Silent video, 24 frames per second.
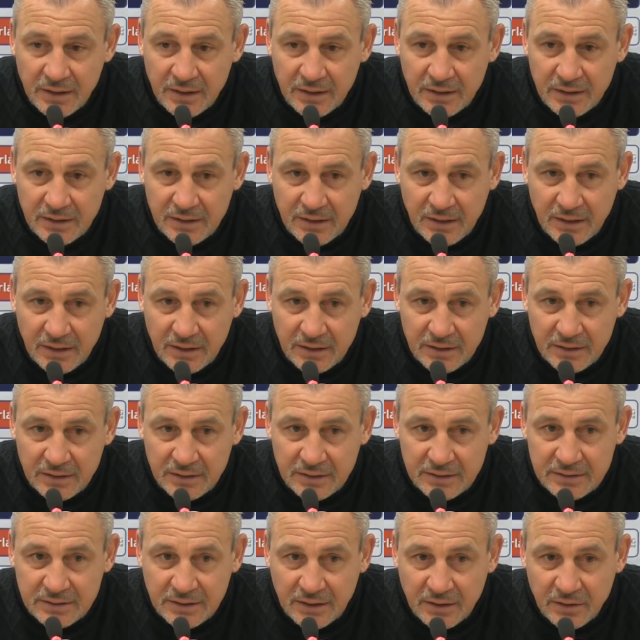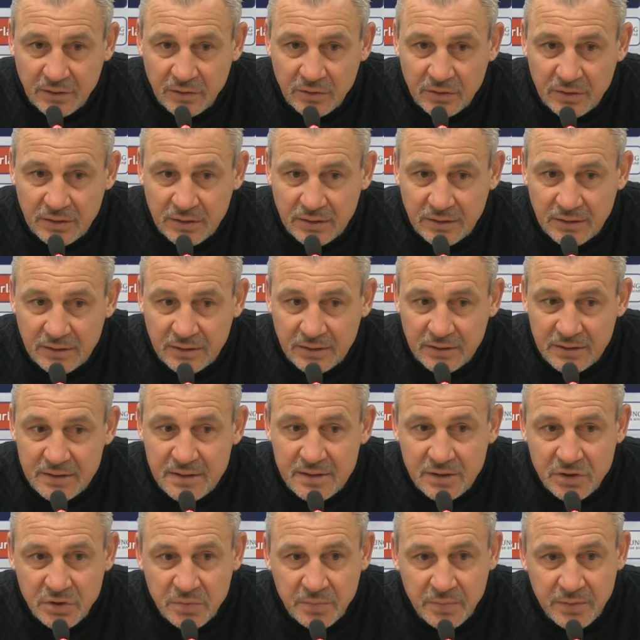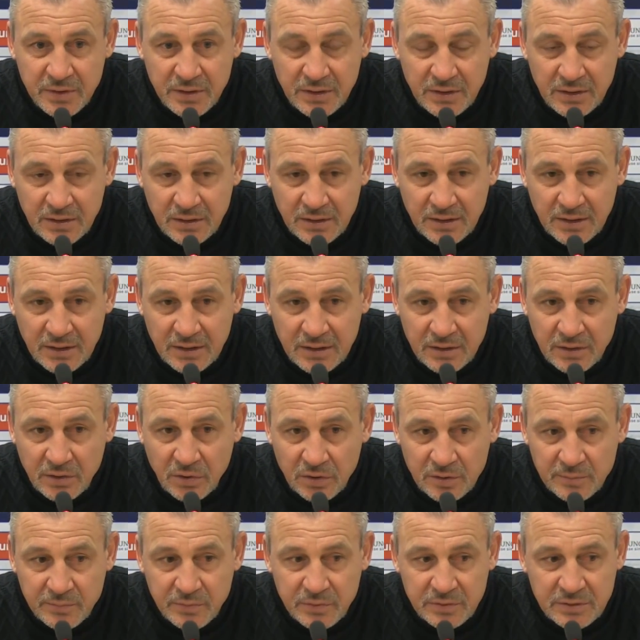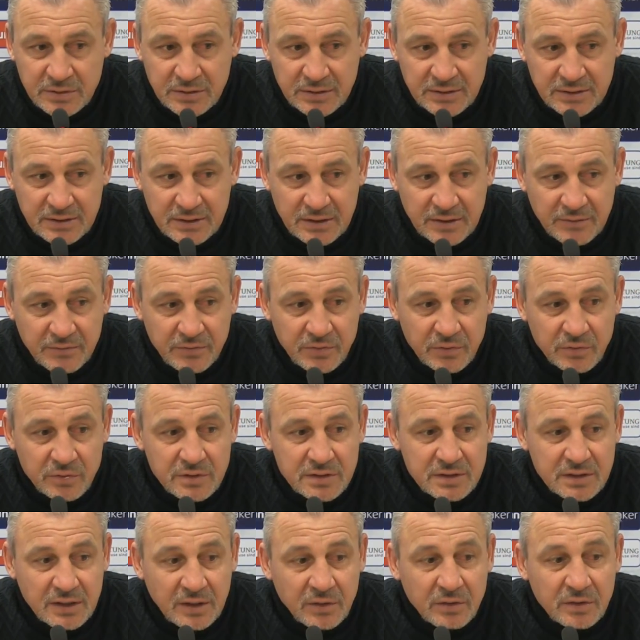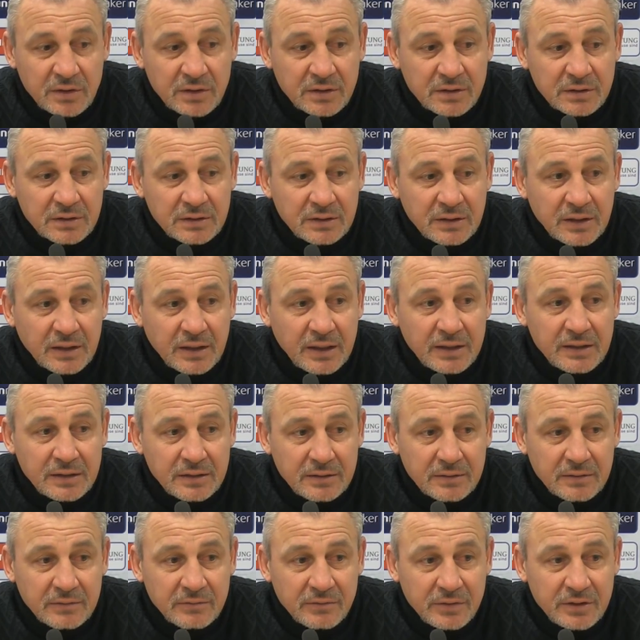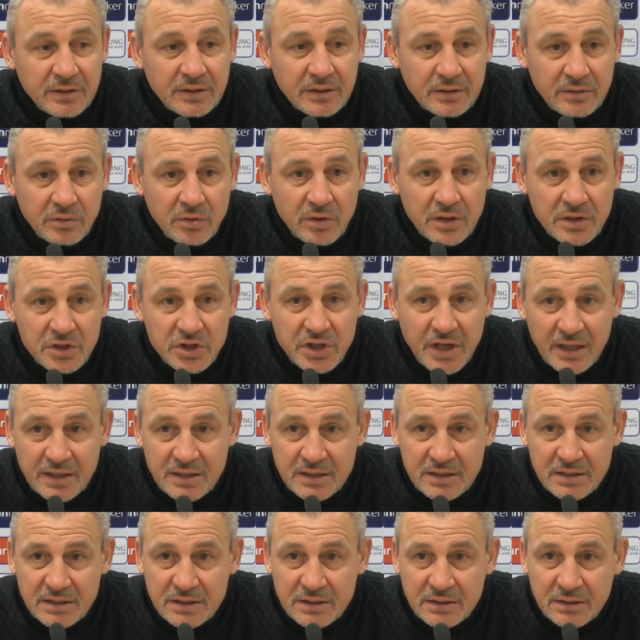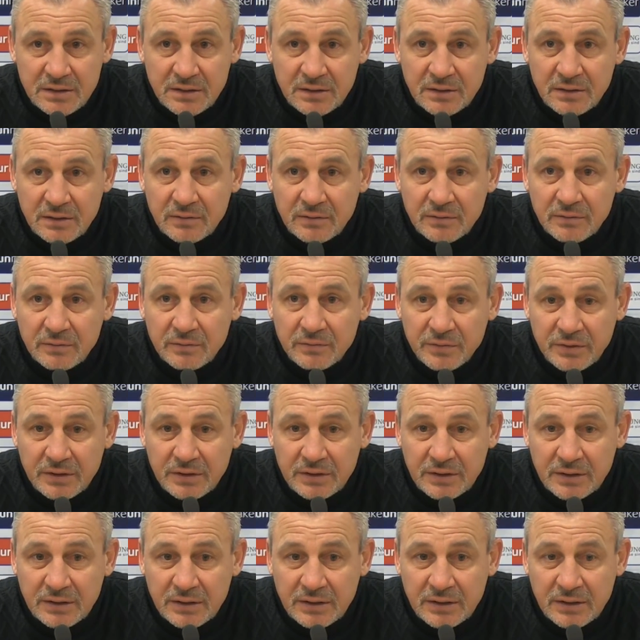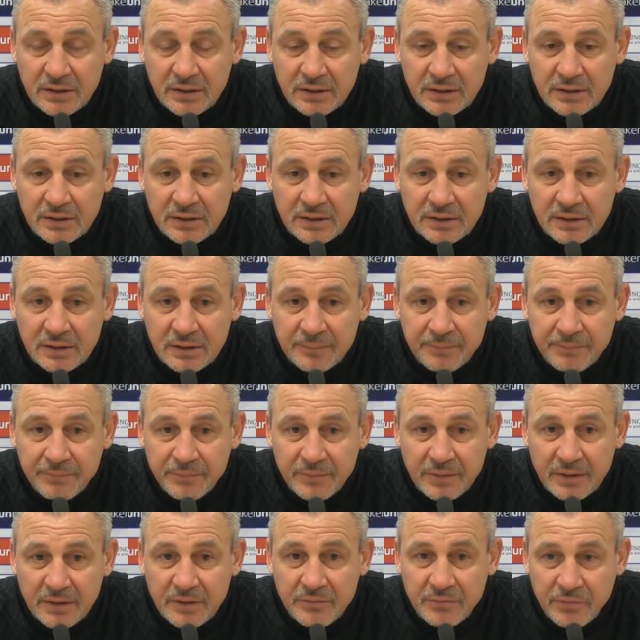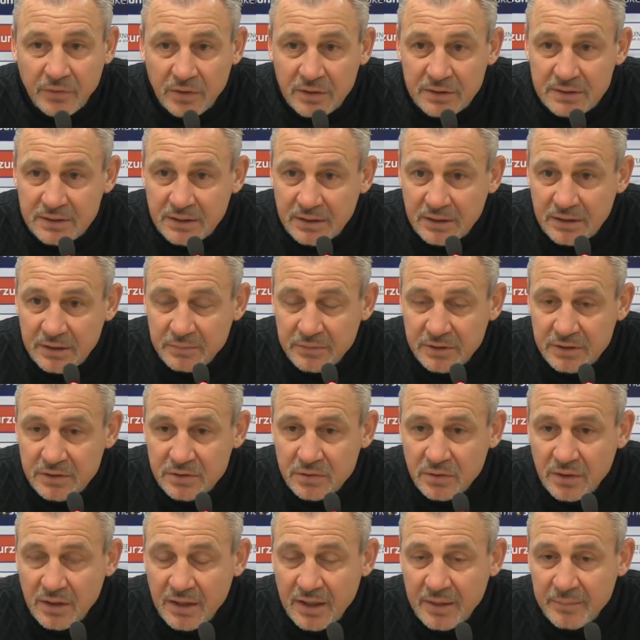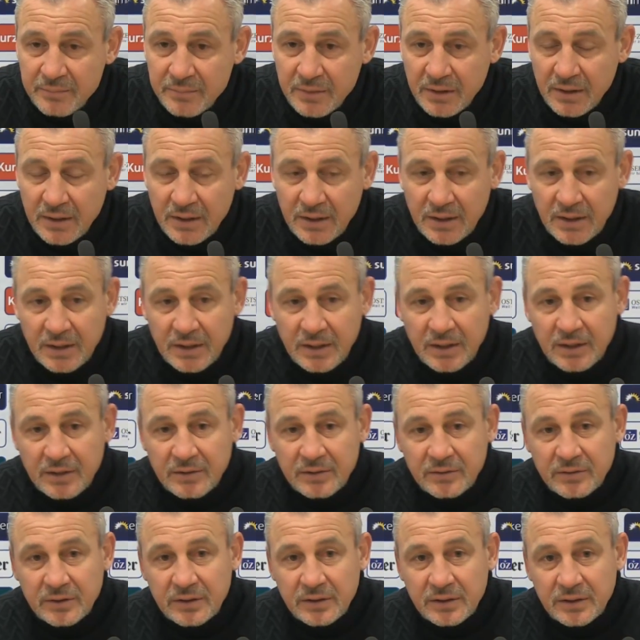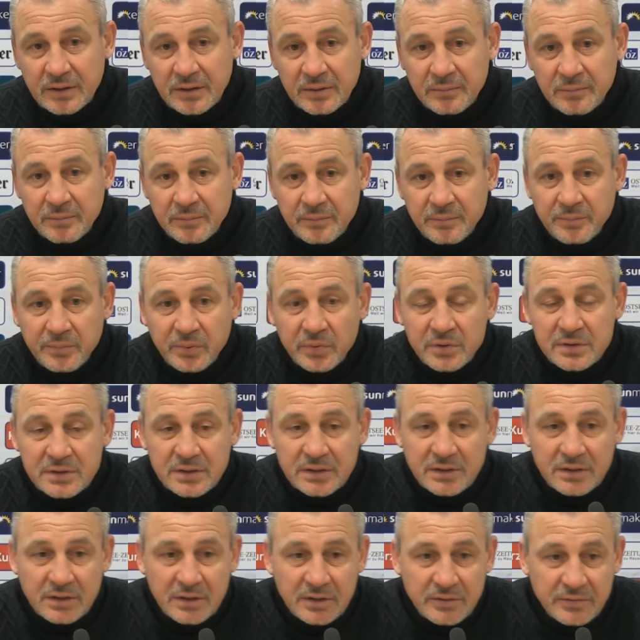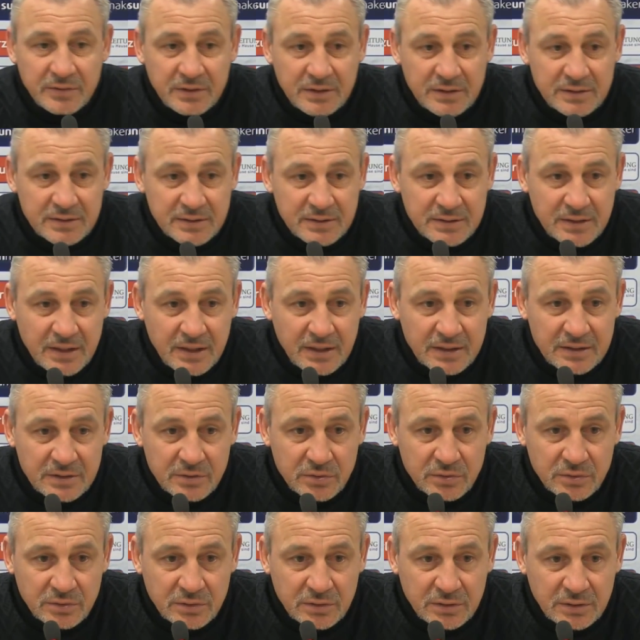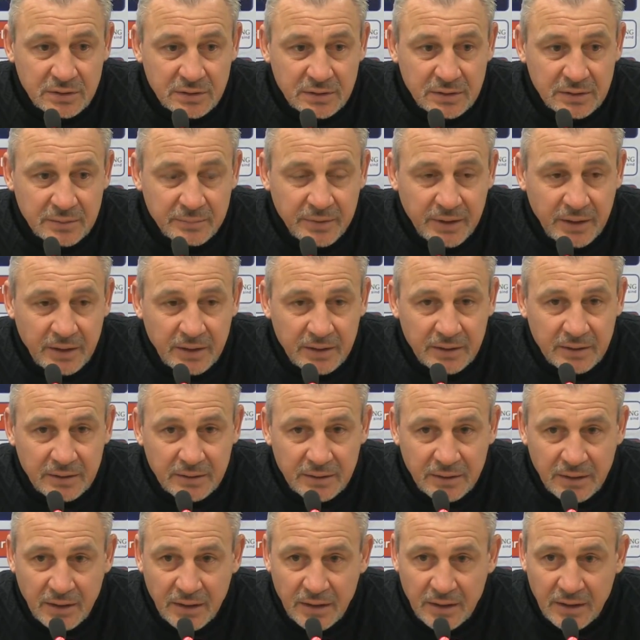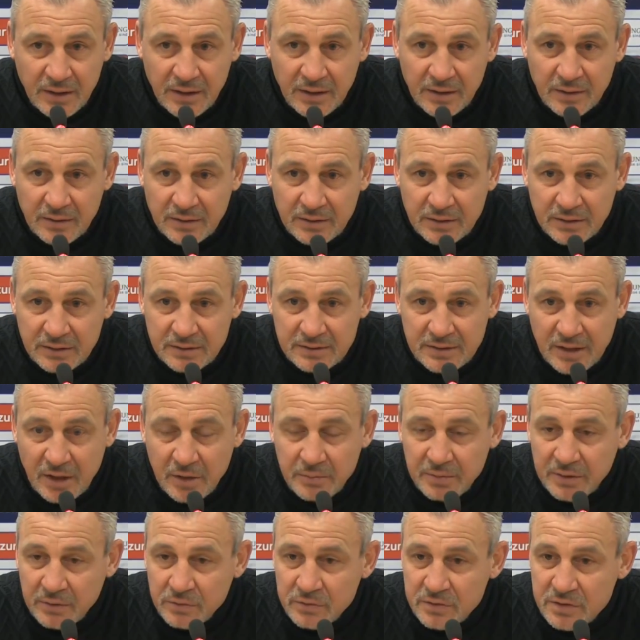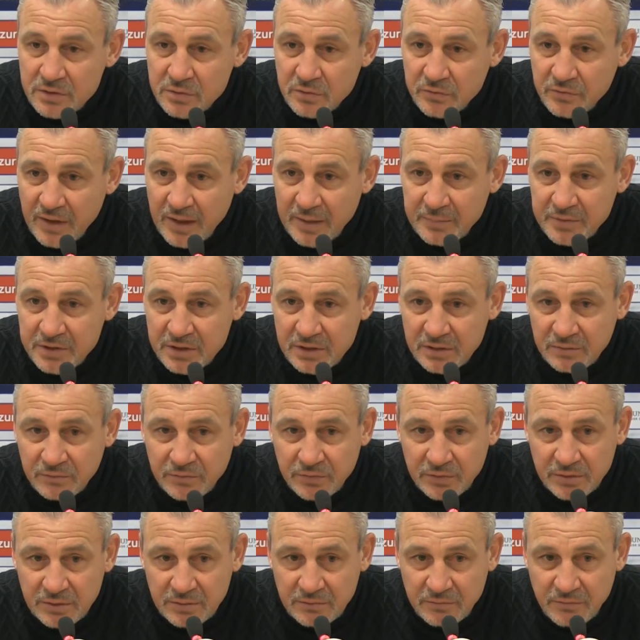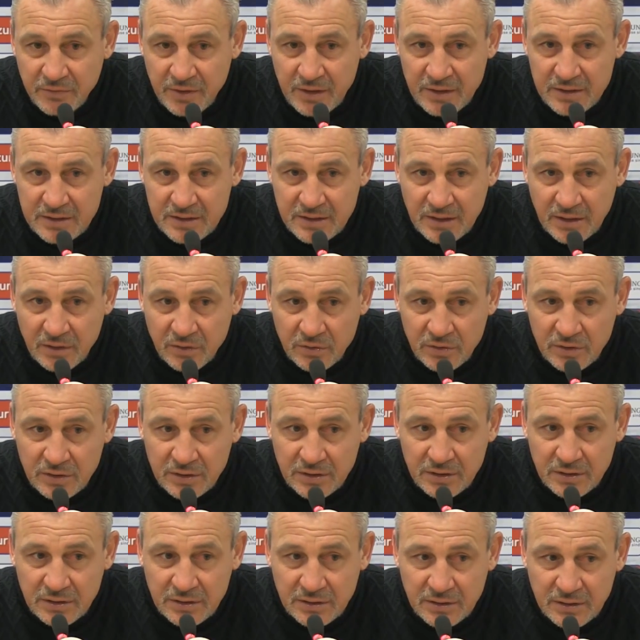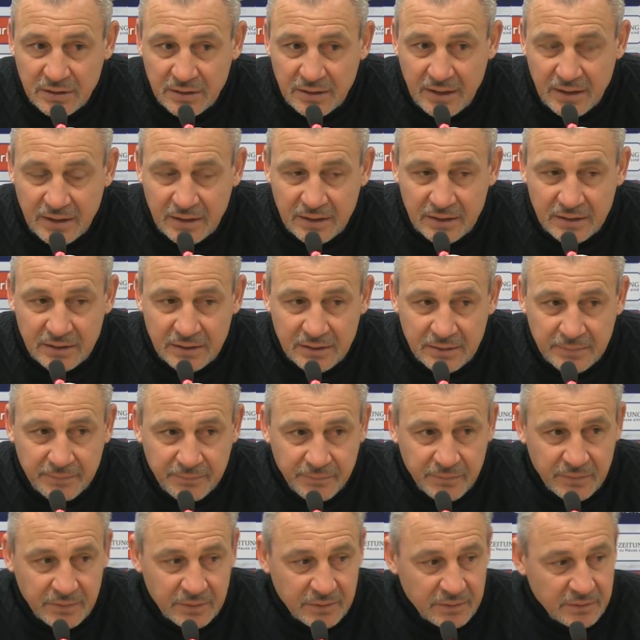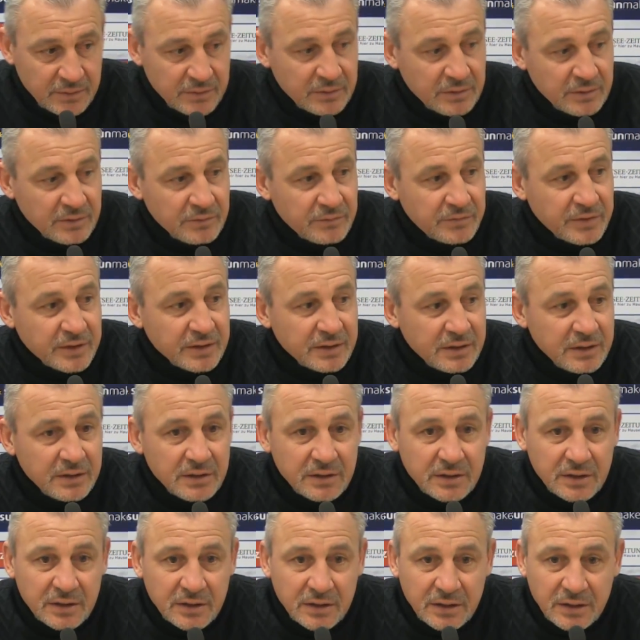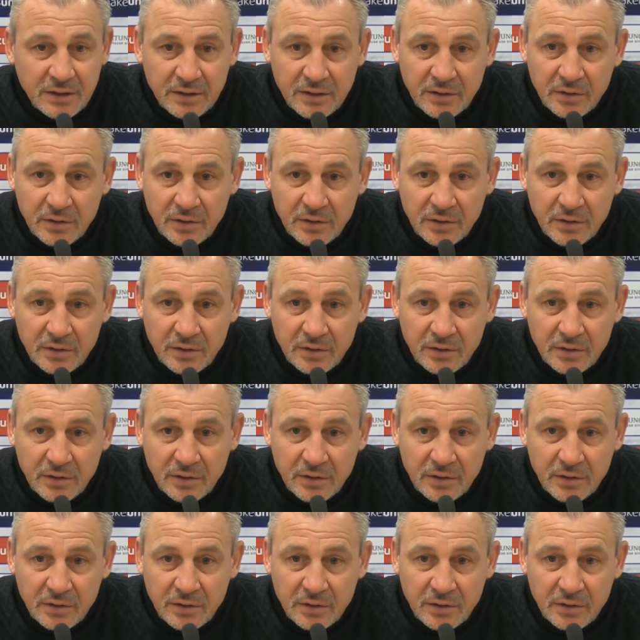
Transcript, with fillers: Ich denke, dass auch äh, dieses Spiel gegen Cottbus ist ja für uns auch ein, wieder neue Chance, wieder äh, Erfolgserlebnis zu haben, äh, positiv dieses Jahr zu äh, beenden äh, sauber uns zu verabschieden von den Fans, auch äh, danach äh, verdiente